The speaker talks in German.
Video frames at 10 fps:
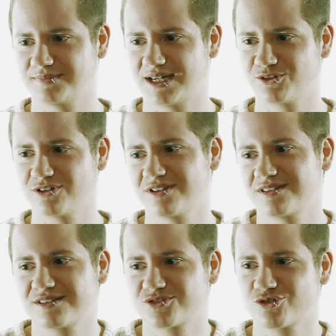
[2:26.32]
also es
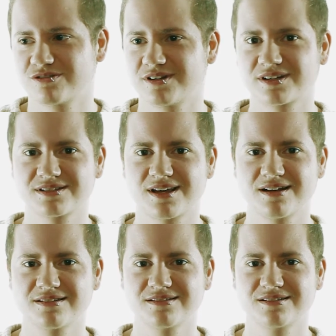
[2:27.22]
ist schon
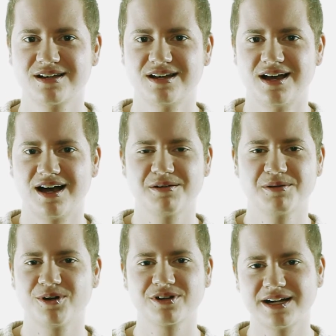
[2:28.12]
interessant, aber ihr
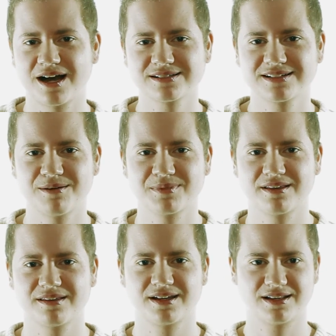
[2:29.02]
braucht keine Angst haben,
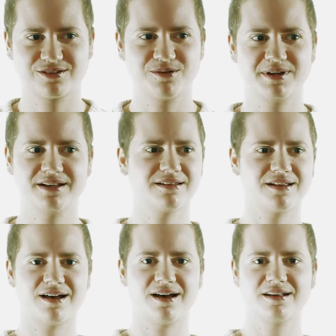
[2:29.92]
dass ihr jetzt komplett
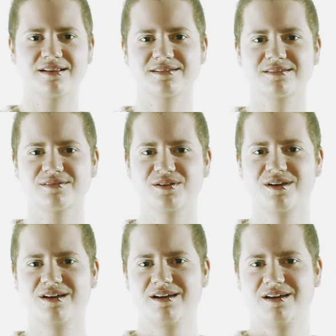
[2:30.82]
anders
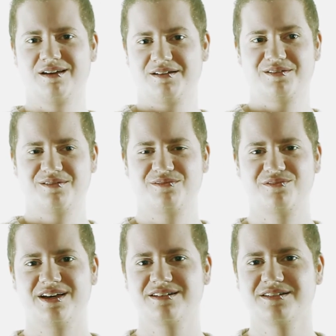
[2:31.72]

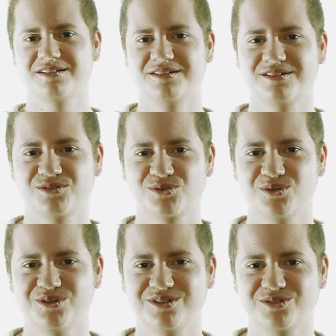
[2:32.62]
werdet,
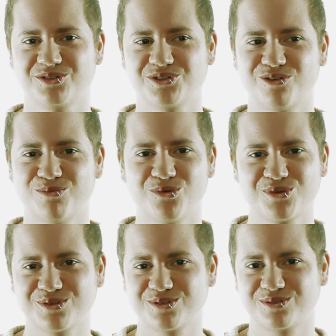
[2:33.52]
so durch die
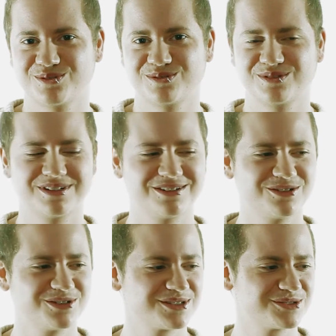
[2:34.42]
Hormone
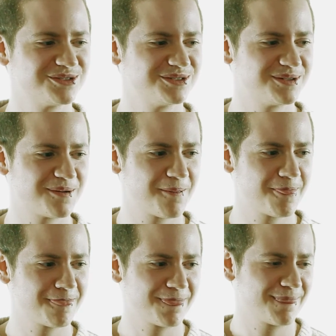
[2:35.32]
oder so.
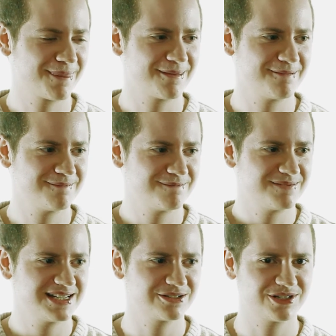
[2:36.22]

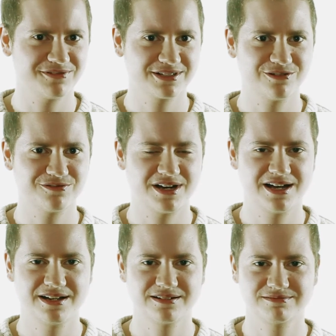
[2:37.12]
Lasst euch einfach drauf
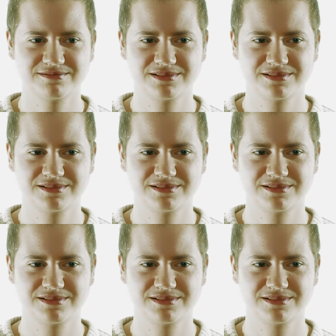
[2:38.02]
ein.